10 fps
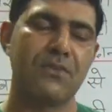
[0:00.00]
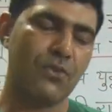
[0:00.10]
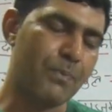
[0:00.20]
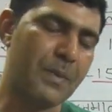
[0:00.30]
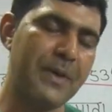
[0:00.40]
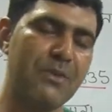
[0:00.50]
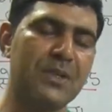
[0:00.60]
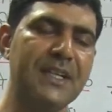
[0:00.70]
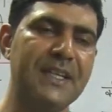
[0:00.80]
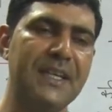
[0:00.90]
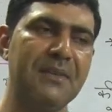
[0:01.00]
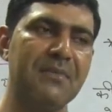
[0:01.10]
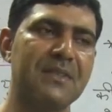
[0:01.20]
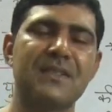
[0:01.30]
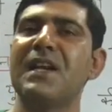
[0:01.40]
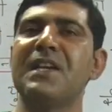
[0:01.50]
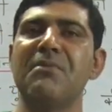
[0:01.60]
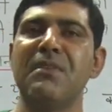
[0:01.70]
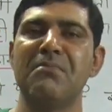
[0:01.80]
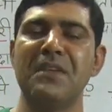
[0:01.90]
कॉपी पेन उठाइए
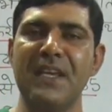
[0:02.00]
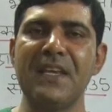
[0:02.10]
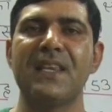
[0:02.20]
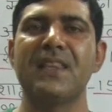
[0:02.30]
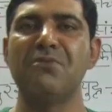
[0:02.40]
स्टार्टिंग में मैं यही कहता